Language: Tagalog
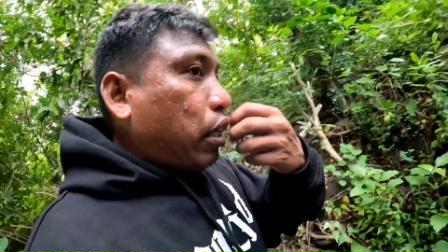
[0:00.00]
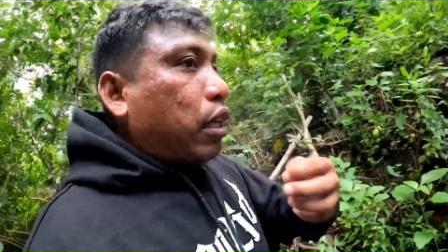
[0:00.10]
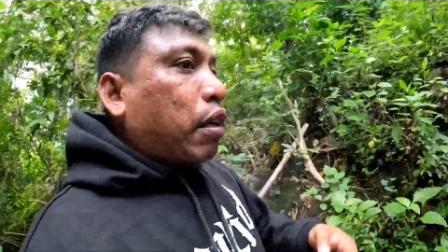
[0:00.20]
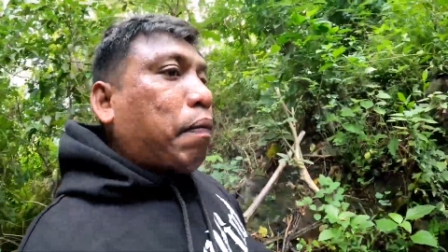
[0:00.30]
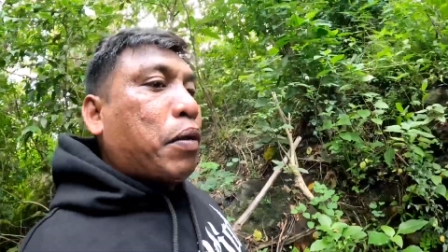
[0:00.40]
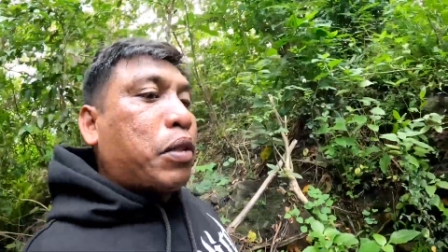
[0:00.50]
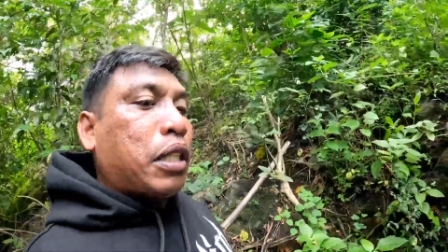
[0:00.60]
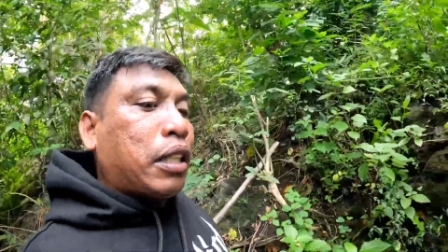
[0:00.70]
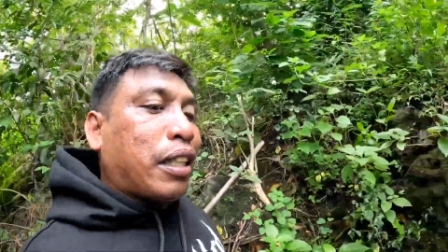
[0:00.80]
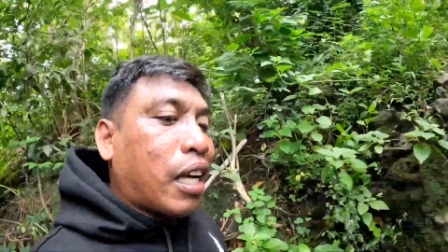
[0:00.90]
mga post
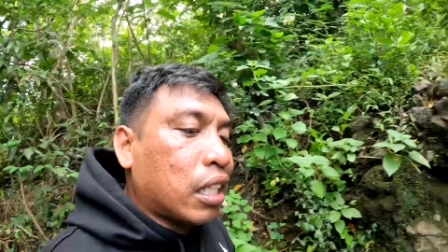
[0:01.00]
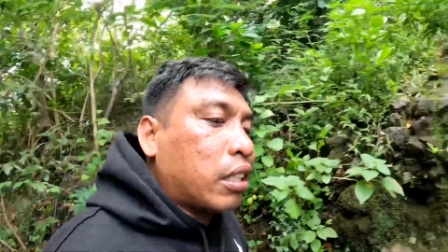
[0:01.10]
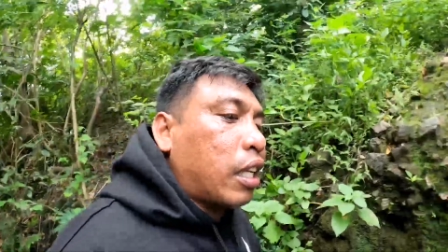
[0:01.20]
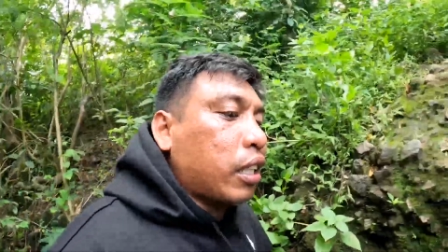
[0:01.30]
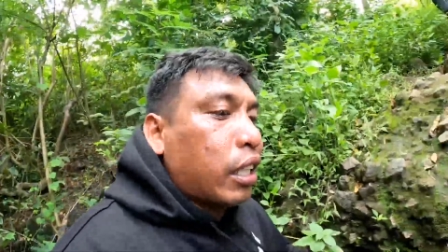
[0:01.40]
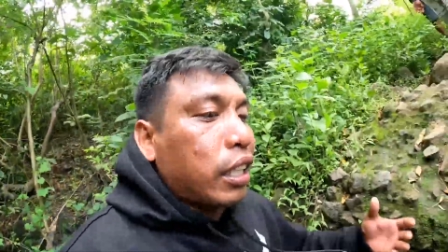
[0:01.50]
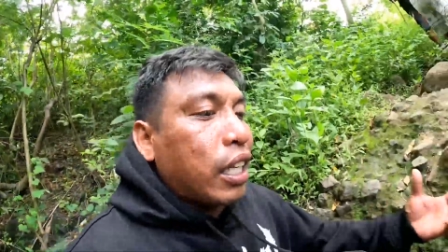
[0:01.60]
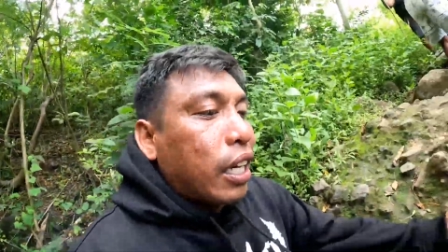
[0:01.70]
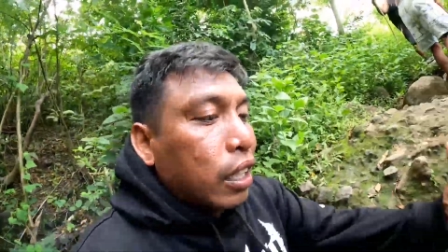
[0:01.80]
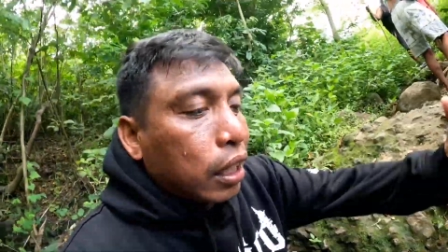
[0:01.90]
niyan tataas talaga ng
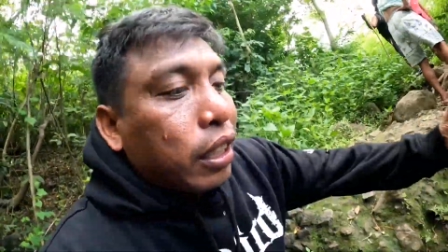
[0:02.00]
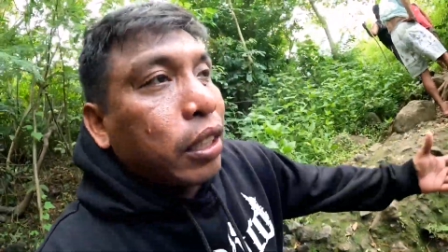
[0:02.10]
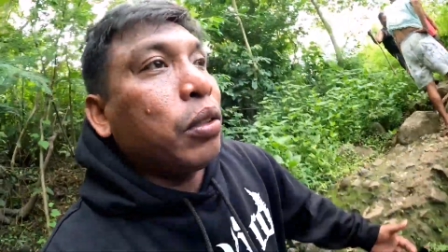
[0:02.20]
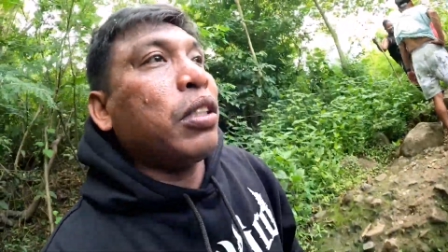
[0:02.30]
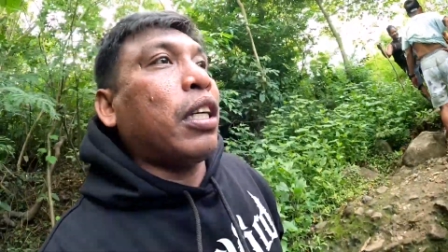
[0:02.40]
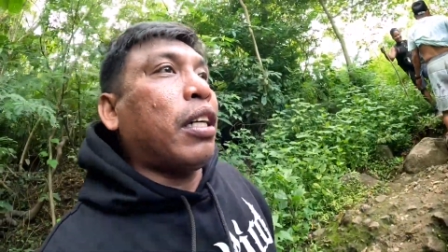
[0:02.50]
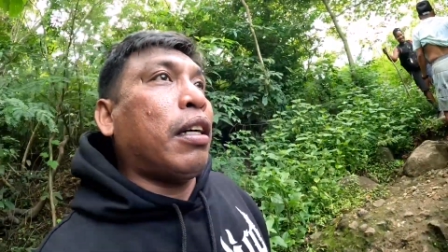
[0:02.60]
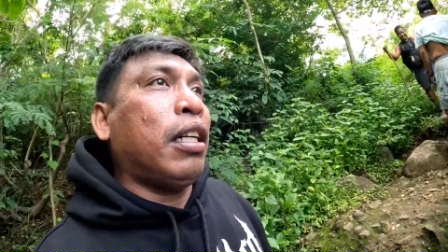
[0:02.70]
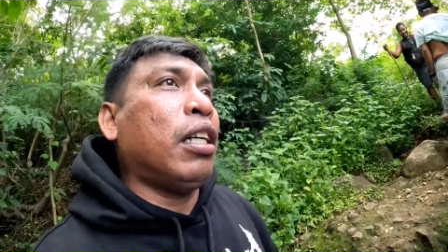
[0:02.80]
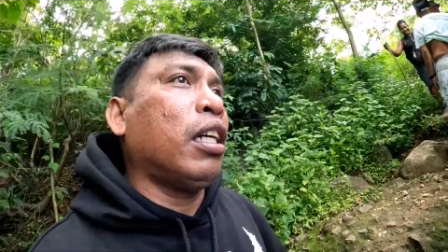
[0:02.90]
inaakyat niya doon
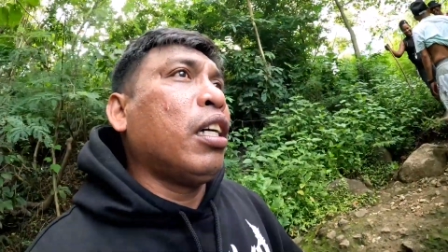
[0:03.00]
sa